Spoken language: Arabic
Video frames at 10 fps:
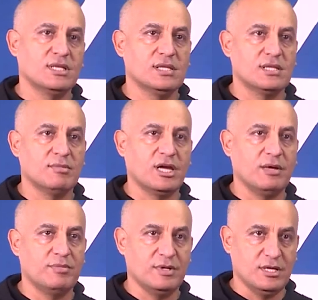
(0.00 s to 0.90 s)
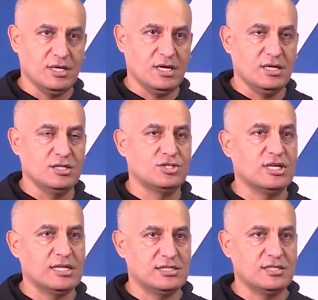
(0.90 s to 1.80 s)
دخلت المغرب
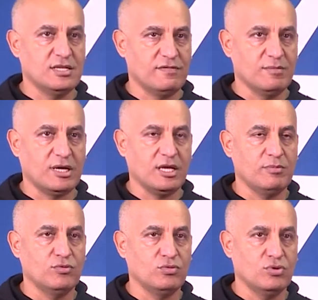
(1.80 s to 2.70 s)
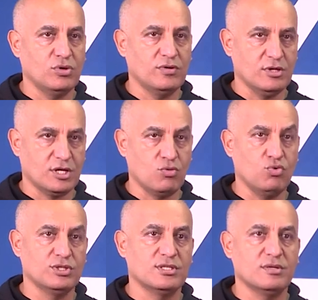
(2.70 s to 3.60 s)
اشتغلت هنا في المغرب
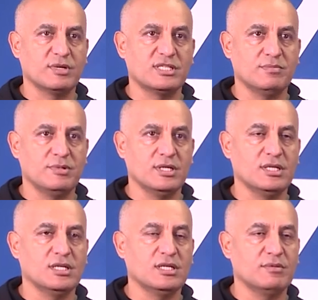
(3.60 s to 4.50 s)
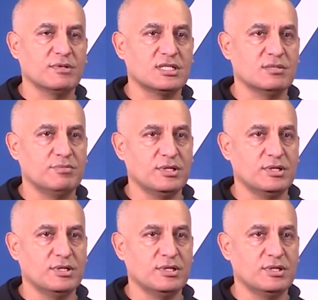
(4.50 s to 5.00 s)
وكونت مكتب مكتب